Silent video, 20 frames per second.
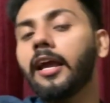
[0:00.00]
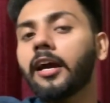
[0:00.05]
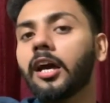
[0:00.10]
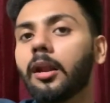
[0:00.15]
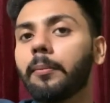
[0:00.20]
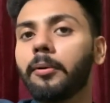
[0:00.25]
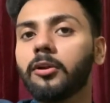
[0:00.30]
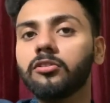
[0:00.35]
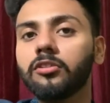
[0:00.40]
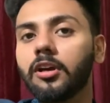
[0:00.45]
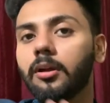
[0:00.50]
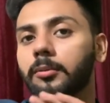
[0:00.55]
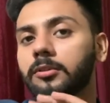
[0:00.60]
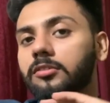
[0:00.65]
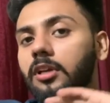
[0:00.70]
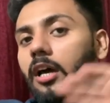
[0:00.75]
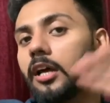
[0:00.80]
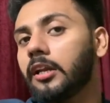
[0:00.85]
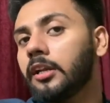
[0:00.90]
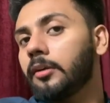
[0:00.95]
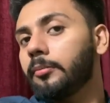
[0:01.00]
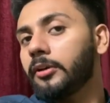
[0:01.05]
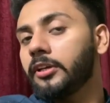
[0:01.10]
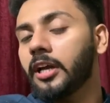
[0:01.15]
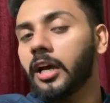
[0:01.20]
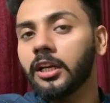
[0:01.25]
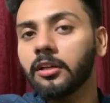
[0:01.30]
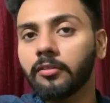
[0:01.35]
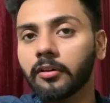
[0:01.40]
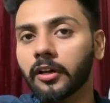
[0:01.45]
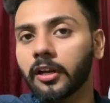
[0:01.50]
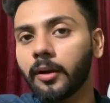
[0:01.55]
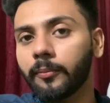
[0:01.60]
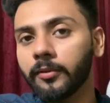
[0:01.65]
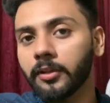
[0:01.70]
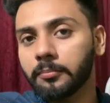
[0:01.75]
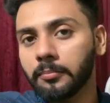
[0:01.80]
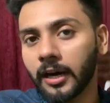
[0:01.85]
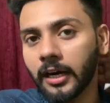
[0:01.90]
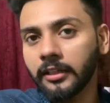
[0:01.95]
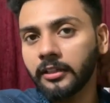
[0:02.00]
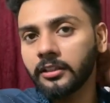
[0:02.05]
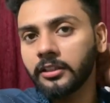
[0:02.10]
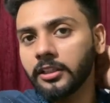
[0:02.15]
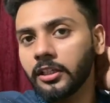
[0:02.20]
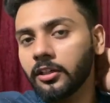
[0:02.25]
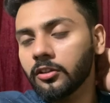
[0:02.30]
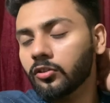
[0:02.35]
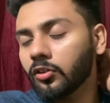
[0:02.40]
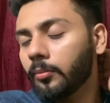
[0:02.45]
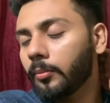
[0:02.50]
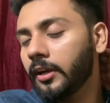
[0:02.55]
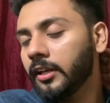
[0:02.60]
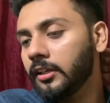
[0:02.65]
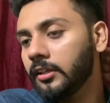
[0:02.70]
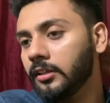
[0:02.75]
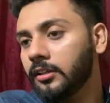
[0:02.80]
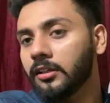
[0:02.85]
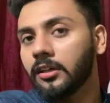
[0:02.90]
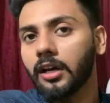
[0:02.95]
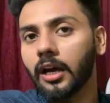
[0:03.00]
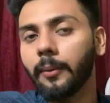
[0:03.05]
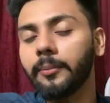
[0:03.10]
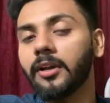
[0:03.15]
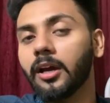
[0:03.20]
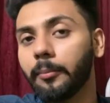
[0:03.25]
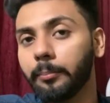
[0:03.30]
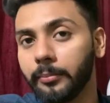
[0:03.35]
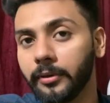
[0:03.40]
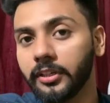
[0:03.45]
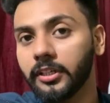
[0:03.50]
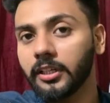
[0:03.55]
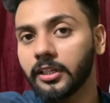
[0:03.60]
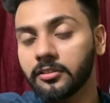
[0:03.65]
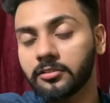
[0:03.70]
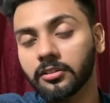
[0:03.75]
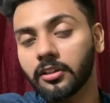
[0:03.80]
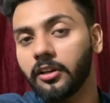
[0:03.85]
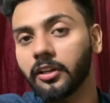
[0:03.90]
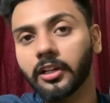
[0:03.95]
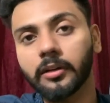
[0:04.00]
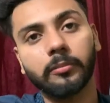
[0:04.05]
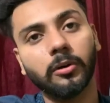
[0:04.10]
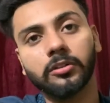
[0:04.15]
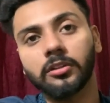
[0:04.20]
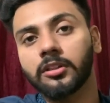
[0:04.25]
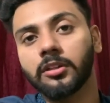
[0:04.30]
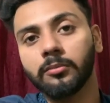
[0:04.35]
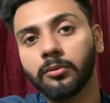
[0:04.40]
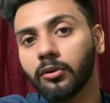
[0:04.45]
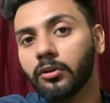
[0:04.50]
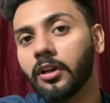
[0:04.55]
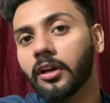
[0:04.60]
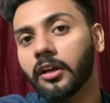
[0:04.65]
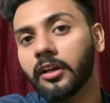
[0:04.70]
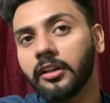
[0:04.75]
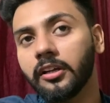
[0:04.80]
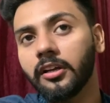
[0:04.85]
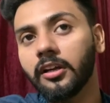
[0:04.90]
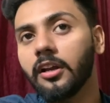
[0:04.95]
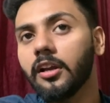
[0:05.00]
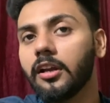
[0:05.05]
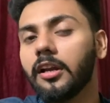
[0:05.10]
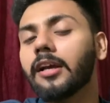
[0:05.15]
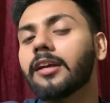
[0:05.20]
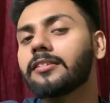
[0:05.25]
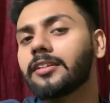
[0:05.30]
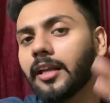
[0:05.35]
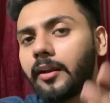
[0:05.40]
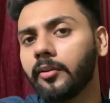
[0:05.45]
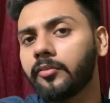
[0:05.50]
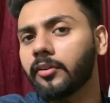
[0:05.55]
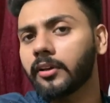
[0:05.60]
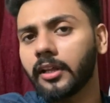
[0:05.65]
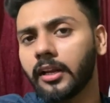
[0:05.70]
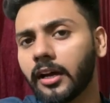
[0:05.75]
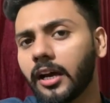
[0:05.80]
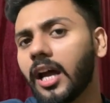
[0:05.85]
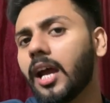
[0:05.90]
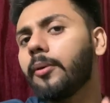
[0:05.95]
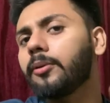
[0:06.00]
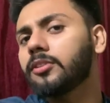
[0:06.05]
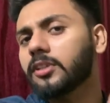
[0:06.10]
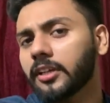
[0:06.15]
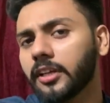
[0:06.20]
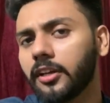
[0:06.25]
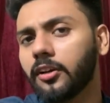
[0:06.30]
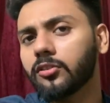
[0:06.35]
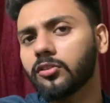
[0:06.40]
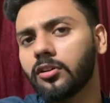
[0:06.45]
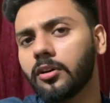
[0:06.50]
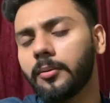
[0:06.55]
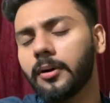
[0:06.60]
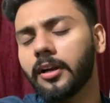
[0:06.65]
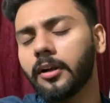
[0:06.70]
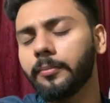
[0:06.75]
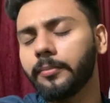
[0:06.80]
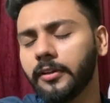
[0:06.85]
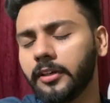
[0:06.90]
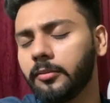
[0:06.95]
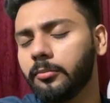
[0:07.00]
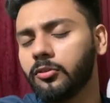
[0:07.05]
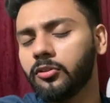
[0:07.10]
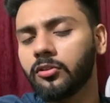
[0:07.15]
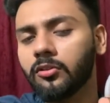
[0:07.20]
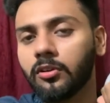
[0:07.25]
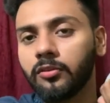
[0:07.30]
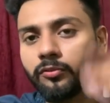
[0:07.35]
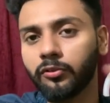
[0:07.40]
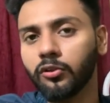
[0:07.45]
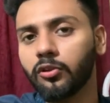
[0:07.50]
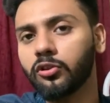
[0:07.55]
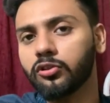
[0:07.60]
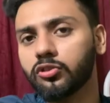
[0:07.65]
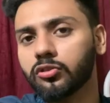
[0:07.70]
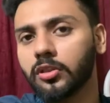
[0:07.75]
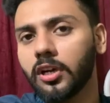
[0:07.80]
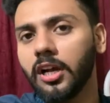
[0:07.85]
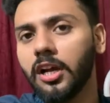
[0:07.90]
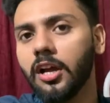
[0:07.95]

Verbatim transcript: है घर पर जो है सारी बिरयानी वगैरह अपनी बांट दी है तो भाई अभी हम भी टेस्ट करेंगे बहुत ज़्यादा भूख लग रही है लेकिन सैंडविच वगैरह खाए हुए तो खैर तो हमारा पेट बिल्कुल फुल हो चुका